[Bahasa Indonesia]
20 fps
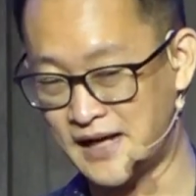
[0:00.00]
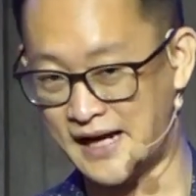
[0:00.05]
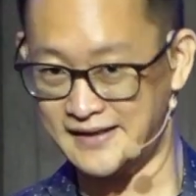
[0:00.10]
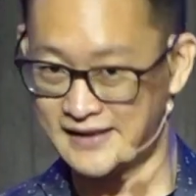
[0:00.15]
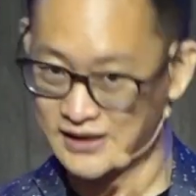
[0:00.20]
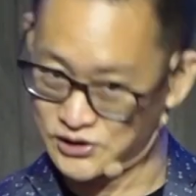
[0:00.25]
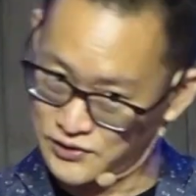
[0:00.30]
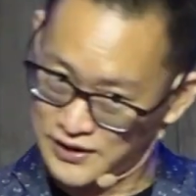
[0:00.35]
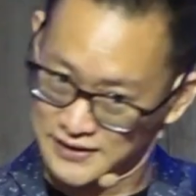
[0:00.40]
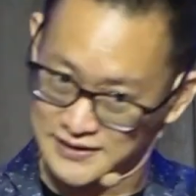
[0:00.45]

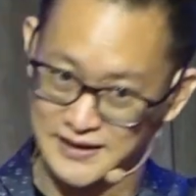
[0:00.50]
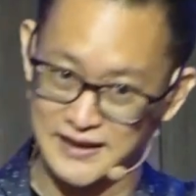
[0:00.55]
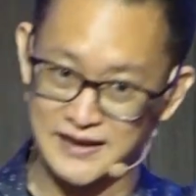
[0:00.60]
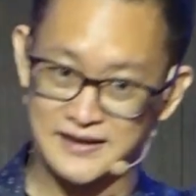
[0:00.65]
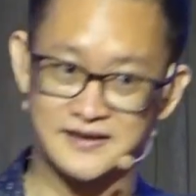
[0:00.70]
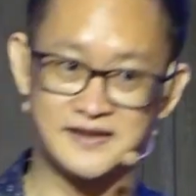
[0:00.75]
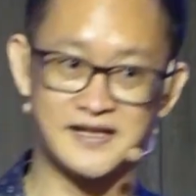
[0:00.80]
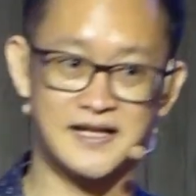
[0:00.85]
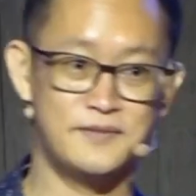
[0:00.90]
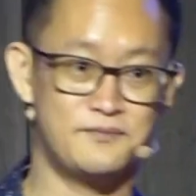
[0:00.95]
Anda sudah
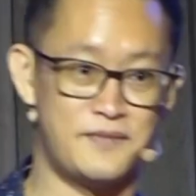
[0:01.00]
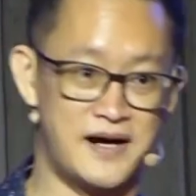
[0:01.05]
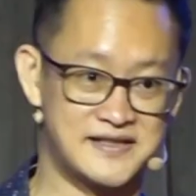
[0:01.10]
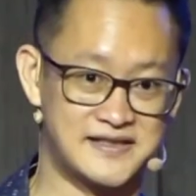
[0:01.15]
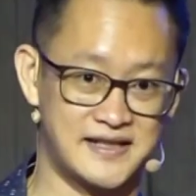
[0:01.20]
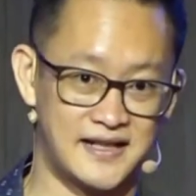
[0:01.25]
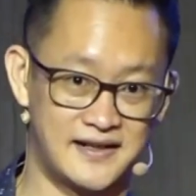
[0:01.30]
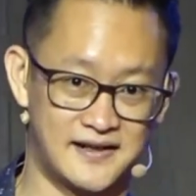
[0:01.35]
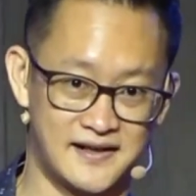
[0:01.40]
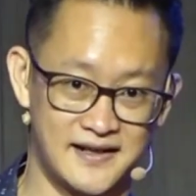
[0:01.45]
terima
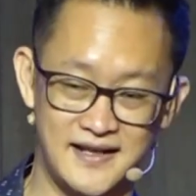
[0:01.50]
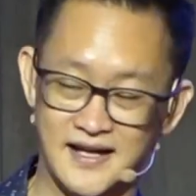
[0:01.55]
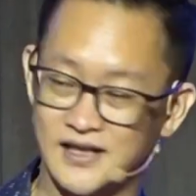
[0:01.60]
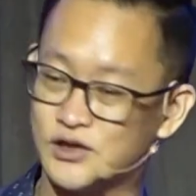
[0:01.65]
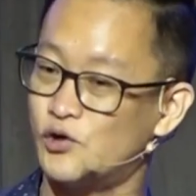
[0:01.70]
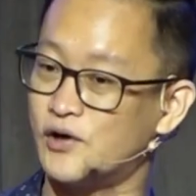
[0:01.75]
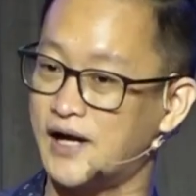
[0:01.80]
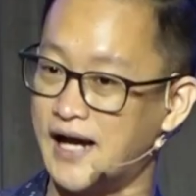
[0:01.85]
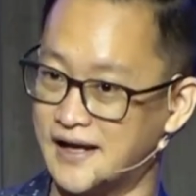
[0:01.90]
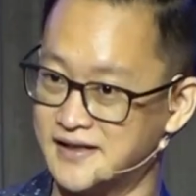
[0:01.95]
salary
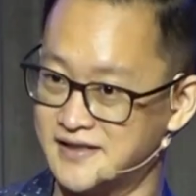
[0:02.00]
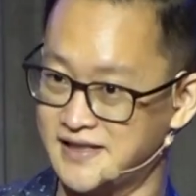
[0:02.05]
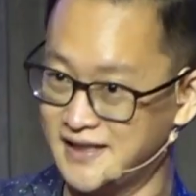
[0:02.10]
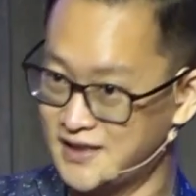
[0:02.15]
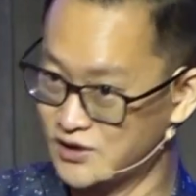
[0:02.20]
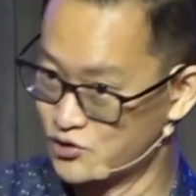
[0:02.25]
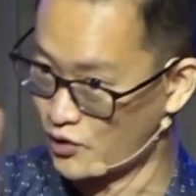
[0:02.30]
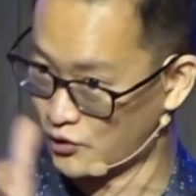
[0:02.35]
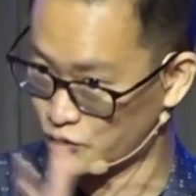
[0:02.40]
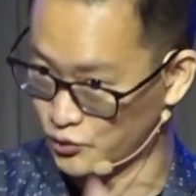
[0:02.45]
atau
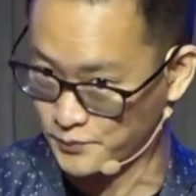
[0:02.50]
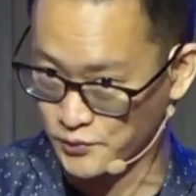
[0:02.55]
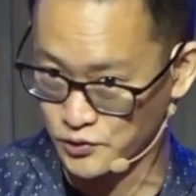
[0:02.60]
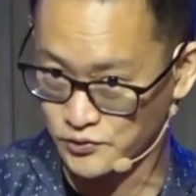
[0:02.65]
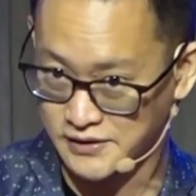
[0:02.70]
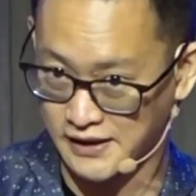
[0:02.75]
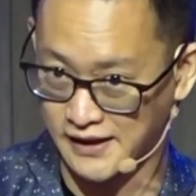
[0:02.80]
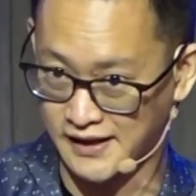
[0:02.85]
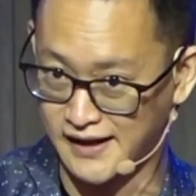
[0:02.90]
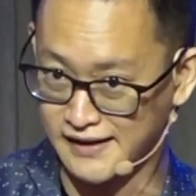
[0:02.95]
gaji di suatu
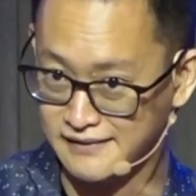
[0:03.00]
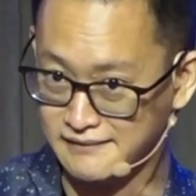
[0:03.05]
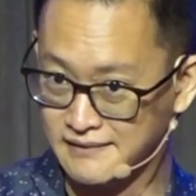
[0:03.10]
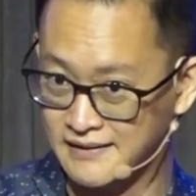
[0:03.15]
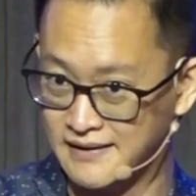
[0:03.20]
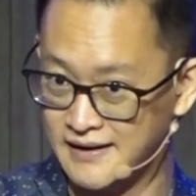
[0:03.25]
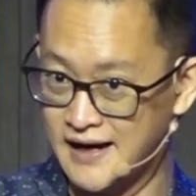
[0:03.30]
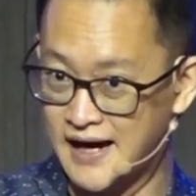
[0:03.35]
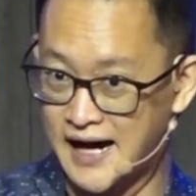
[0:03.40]
perusahaan,